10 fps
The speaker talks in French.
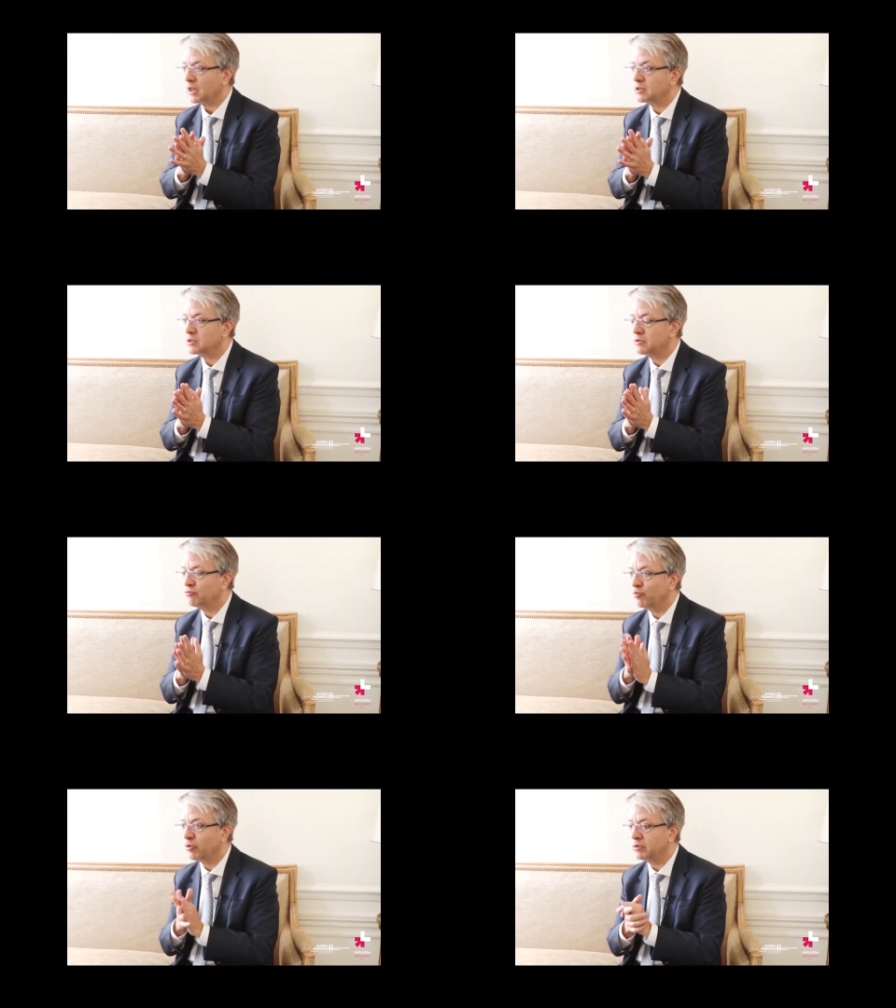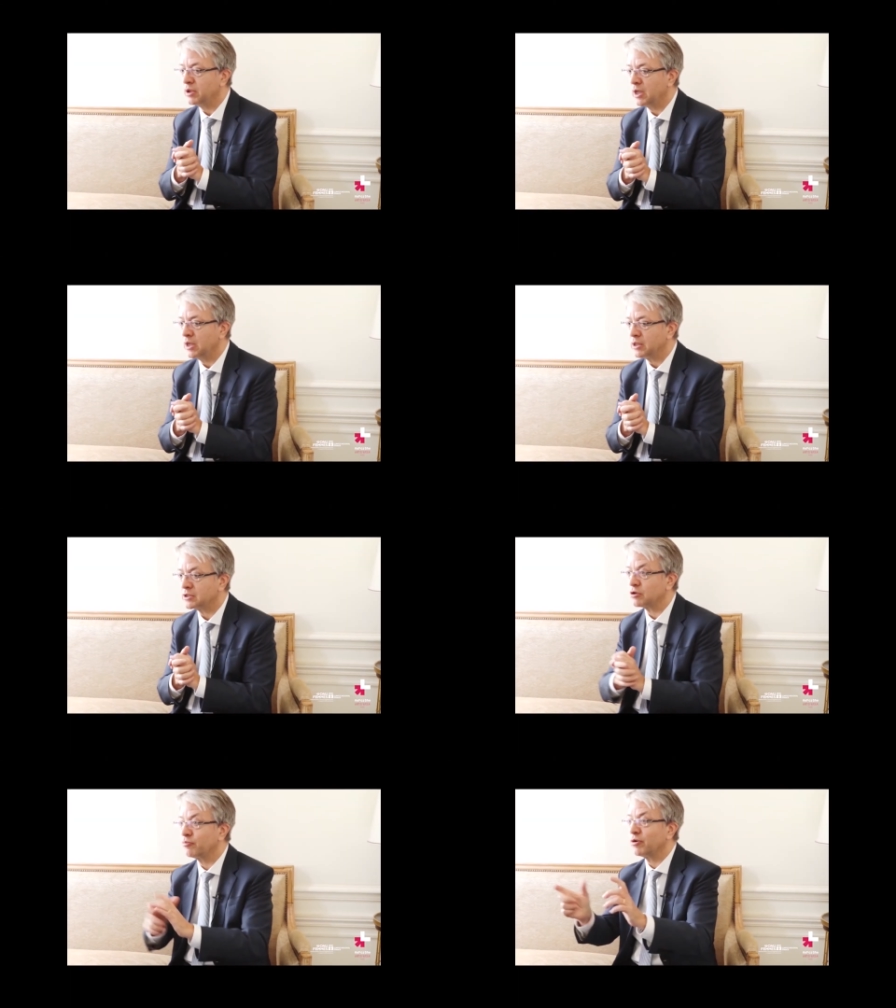Si vous prenez les
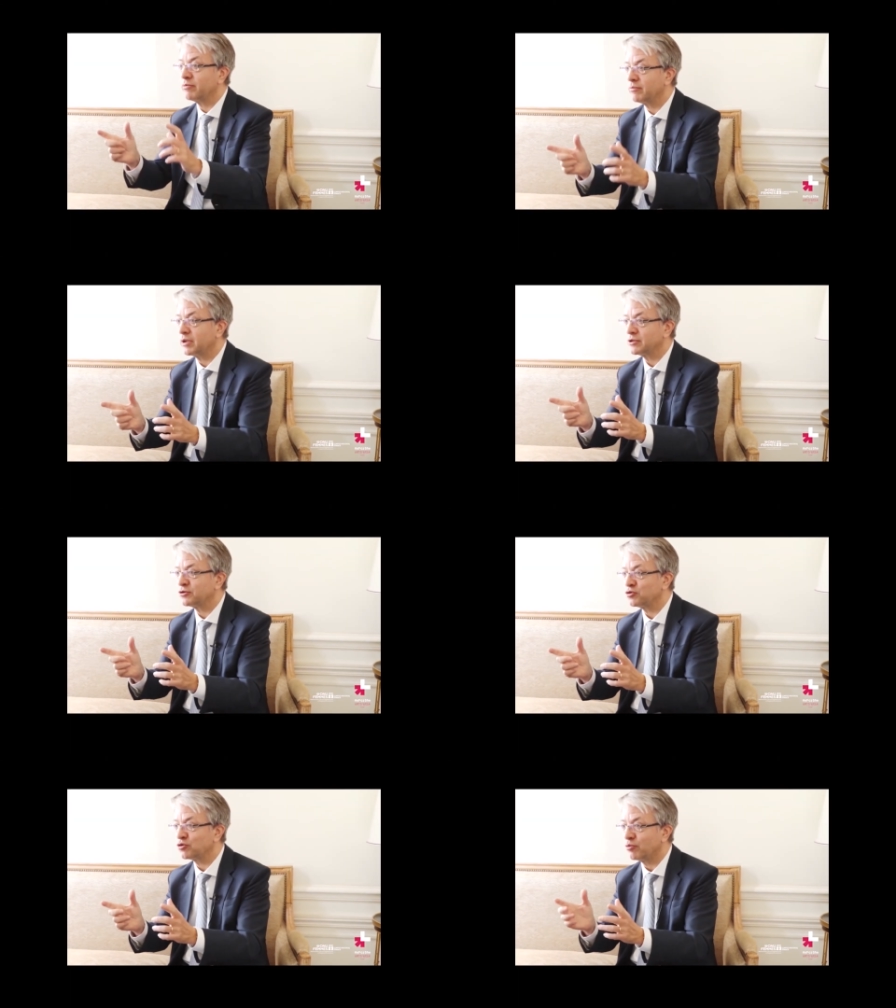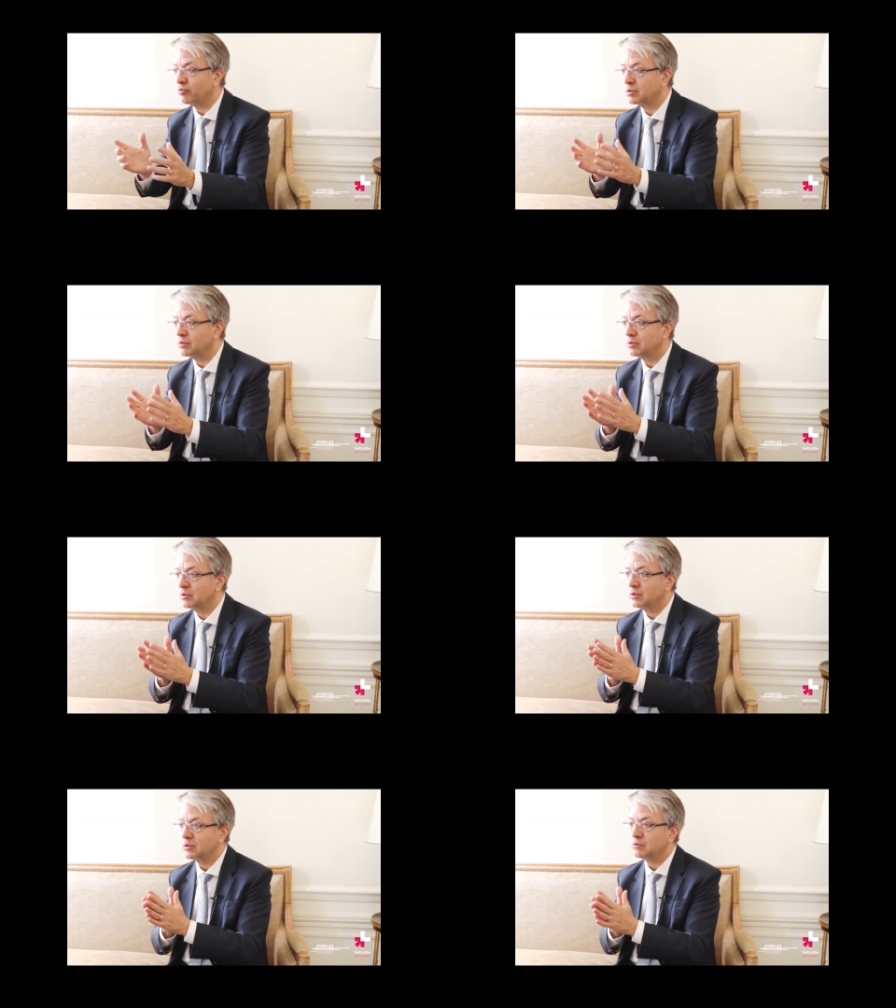100 premiers managers de groupe,
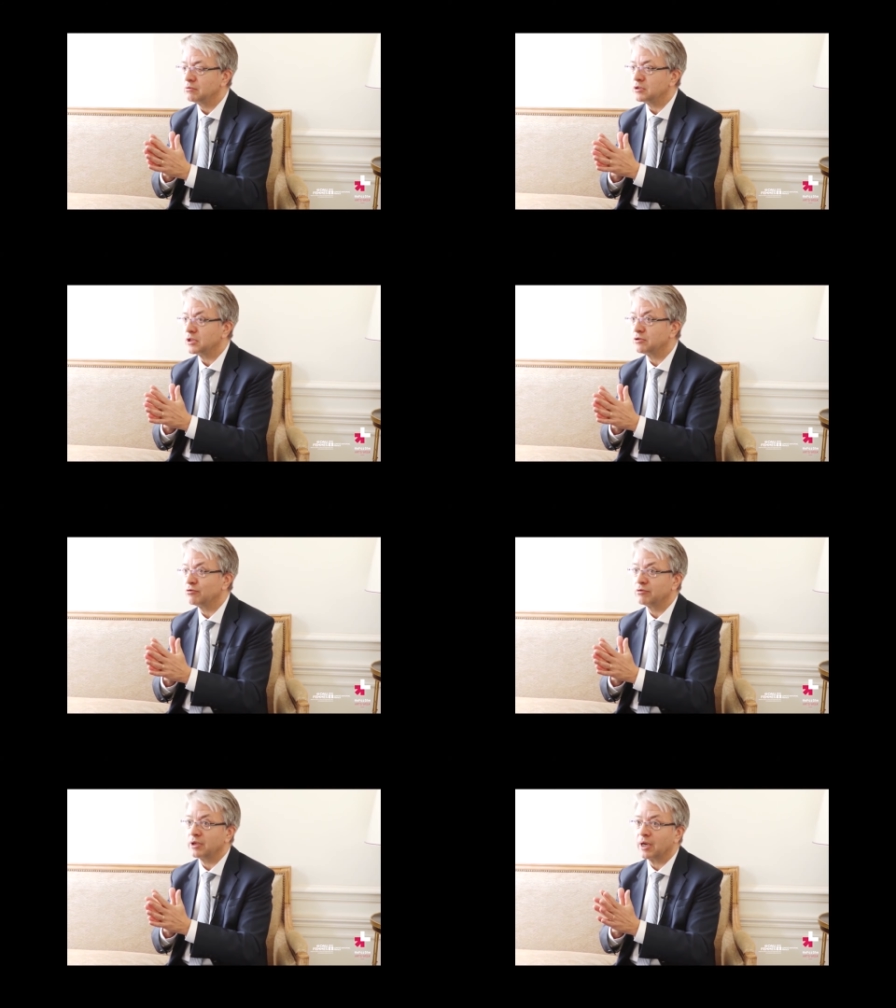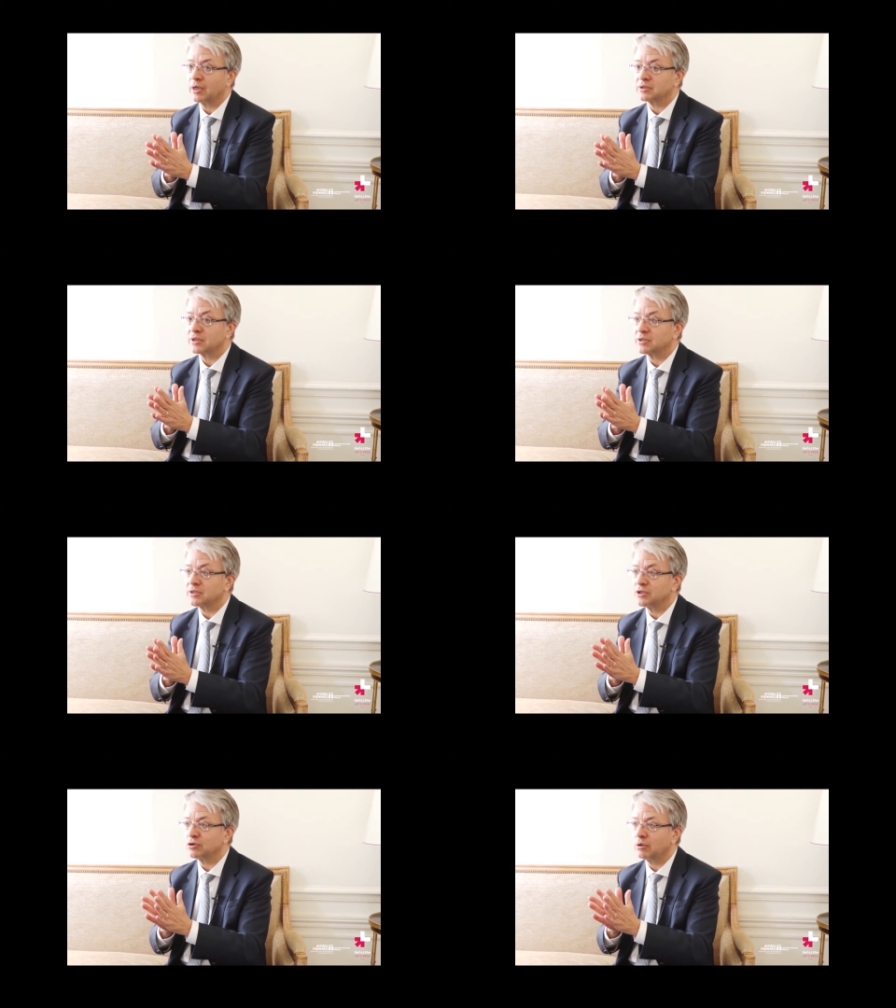nous étions il y a
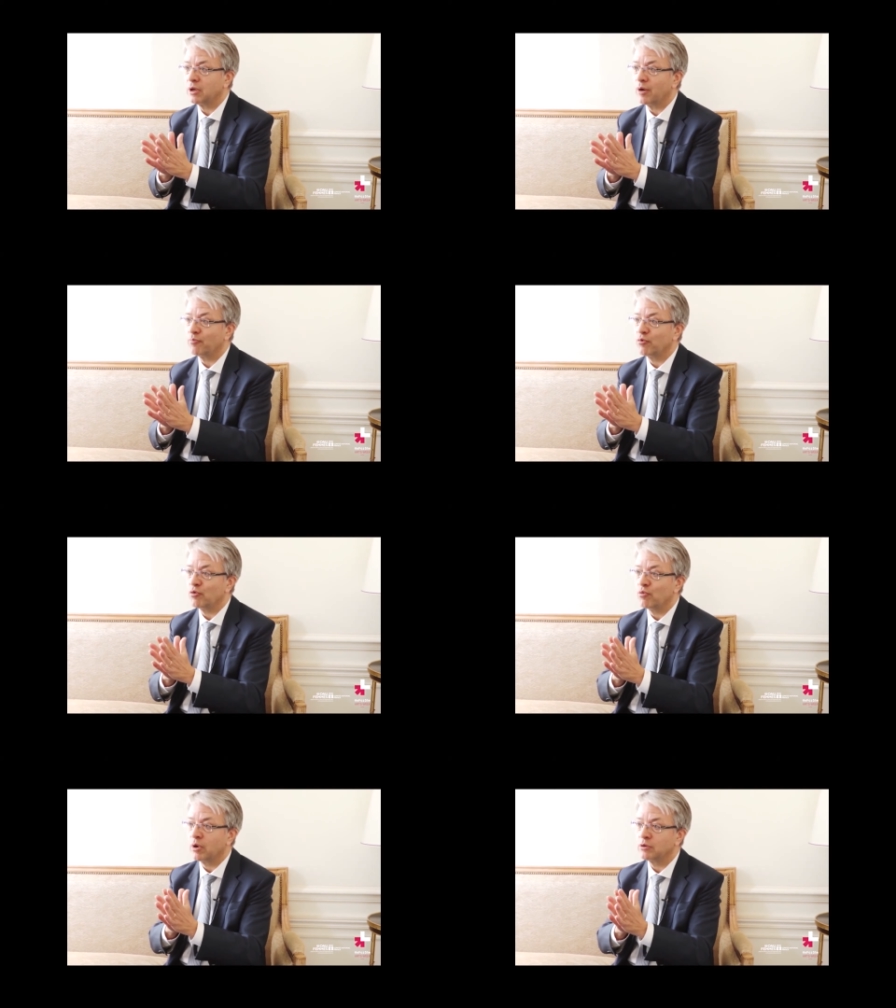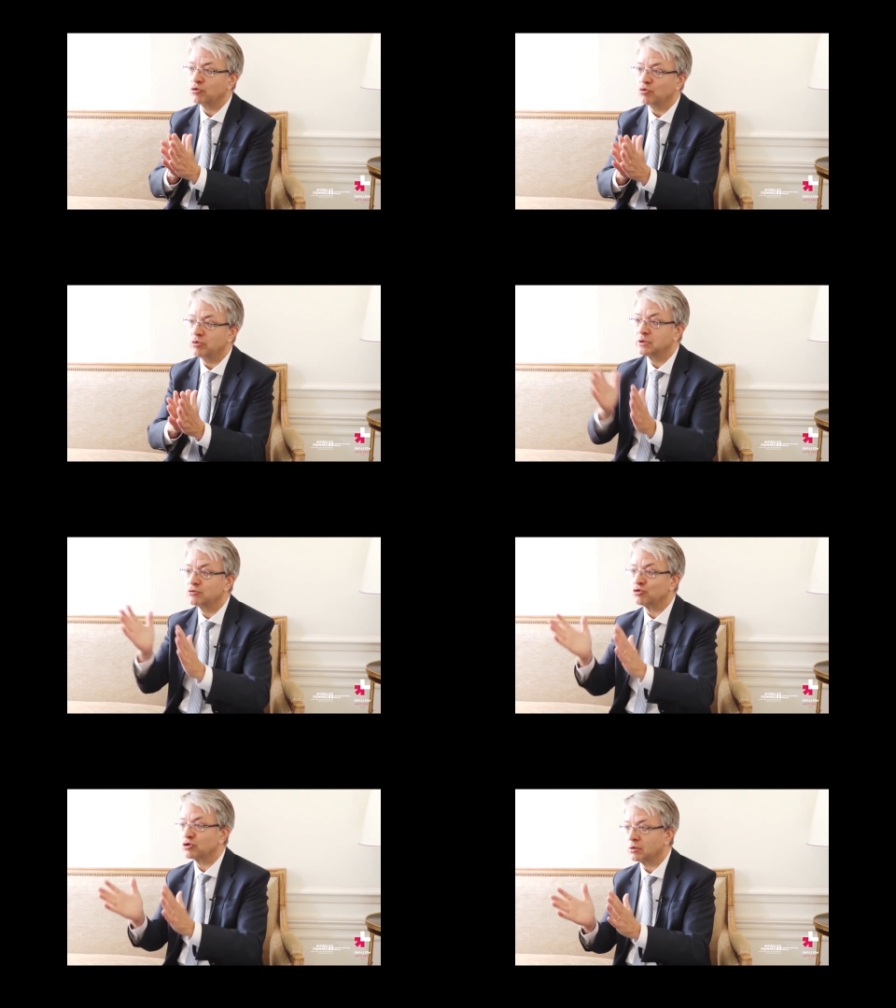5-6 ans un peu moins de 8
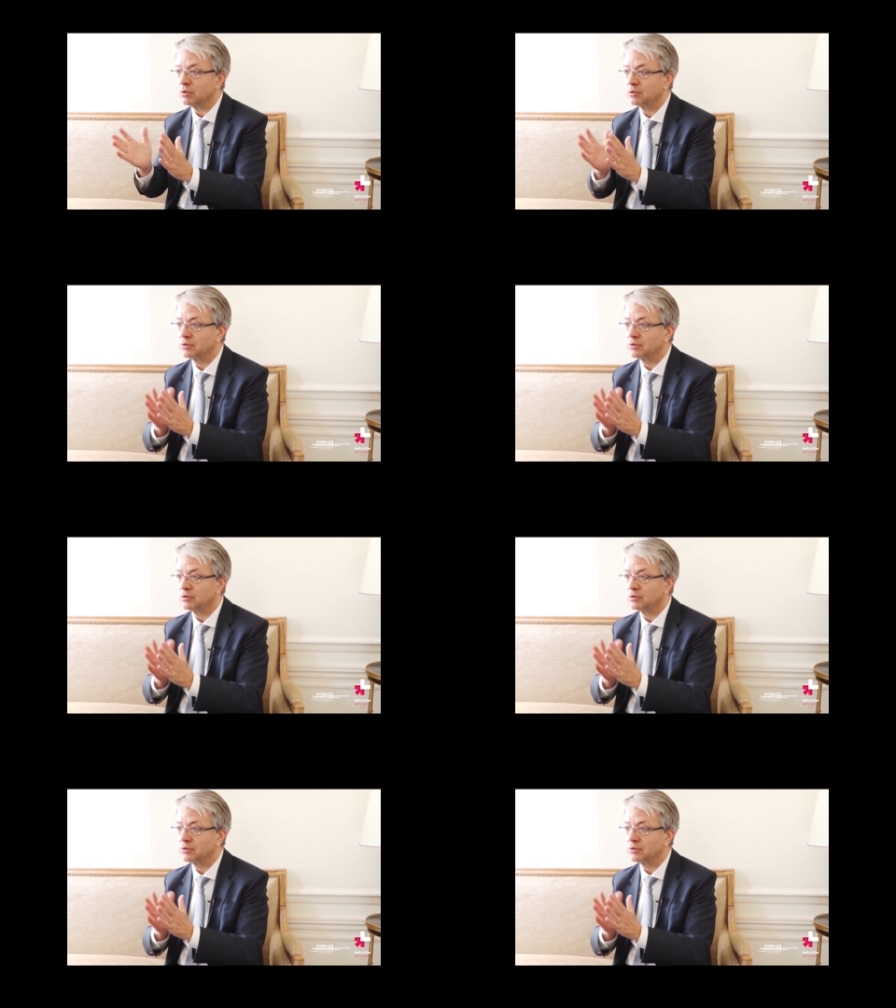sur 100.